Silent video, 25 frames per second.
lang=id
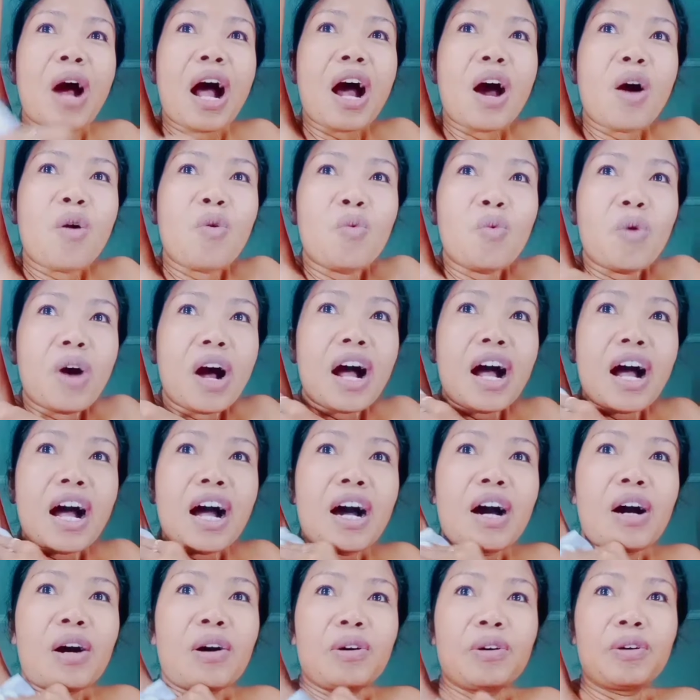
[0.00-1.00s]
wow,
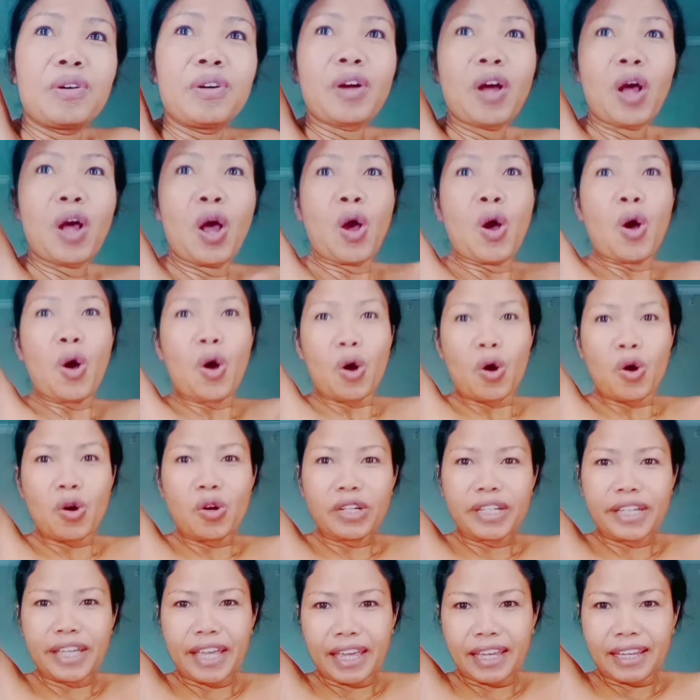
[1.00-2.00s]
wow.
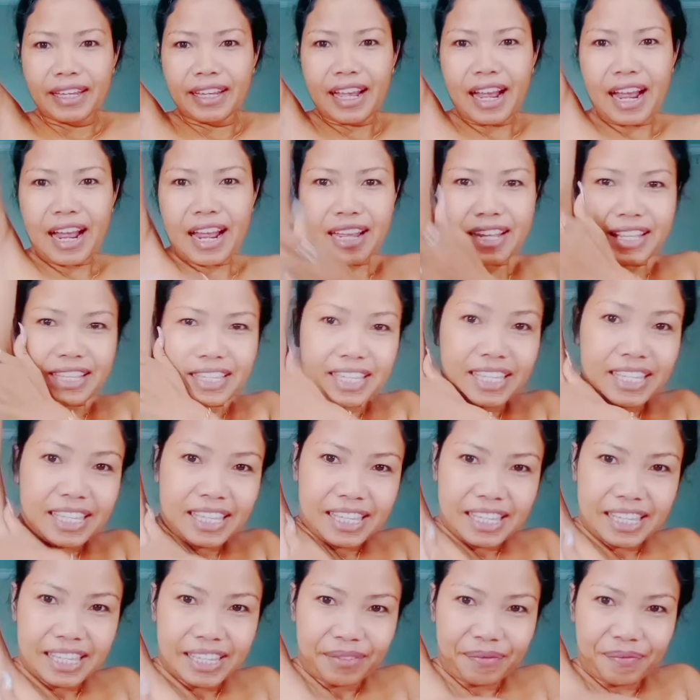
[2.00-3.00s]
Oke okay,
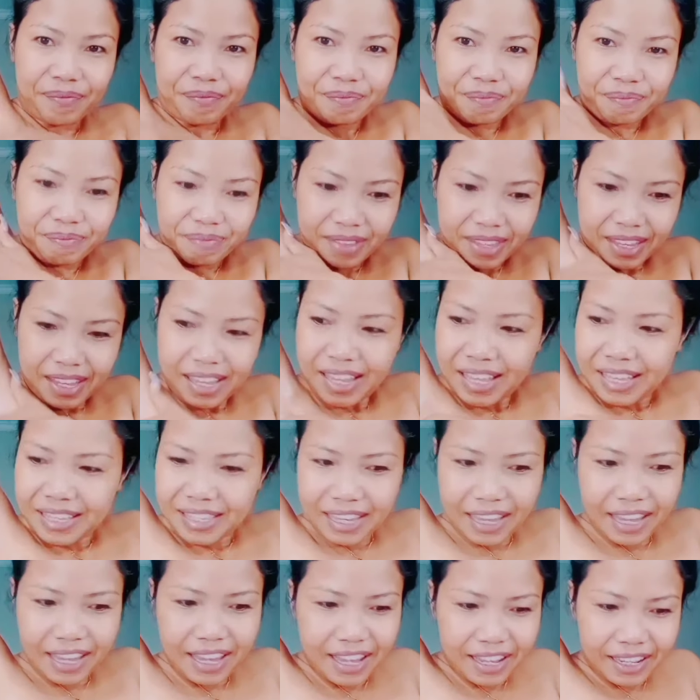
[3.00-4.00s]
guys.
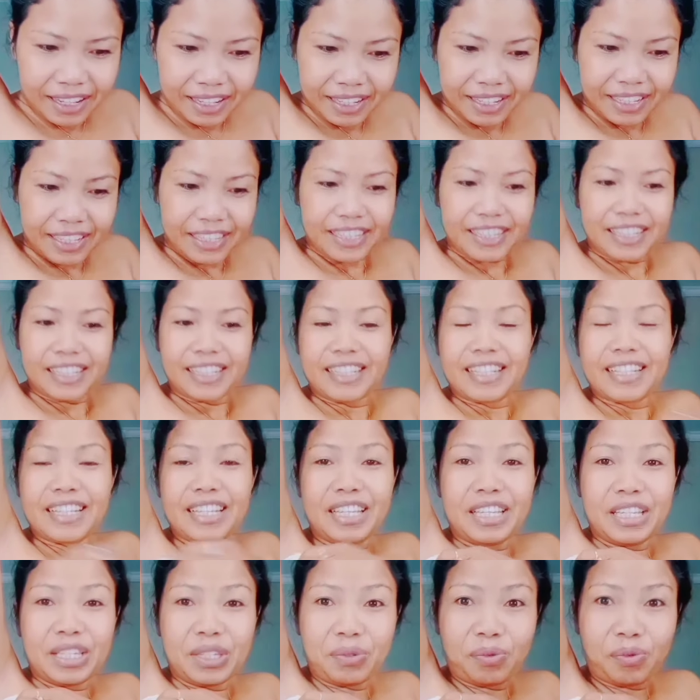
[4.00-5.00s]
Sayang,
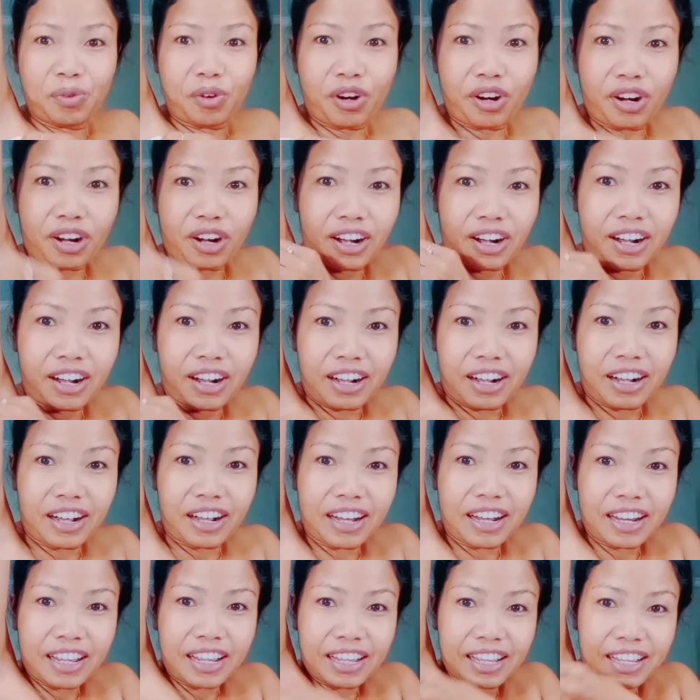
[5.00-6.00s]
this
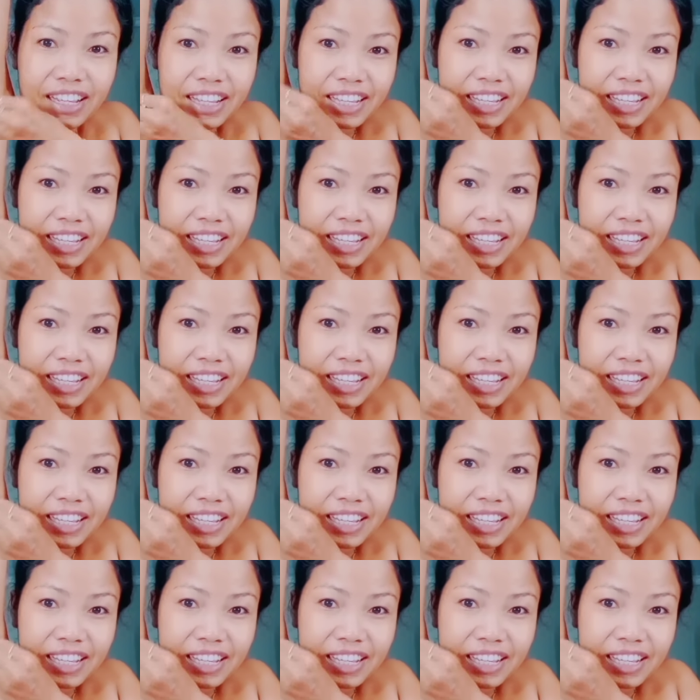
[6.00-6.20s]
work.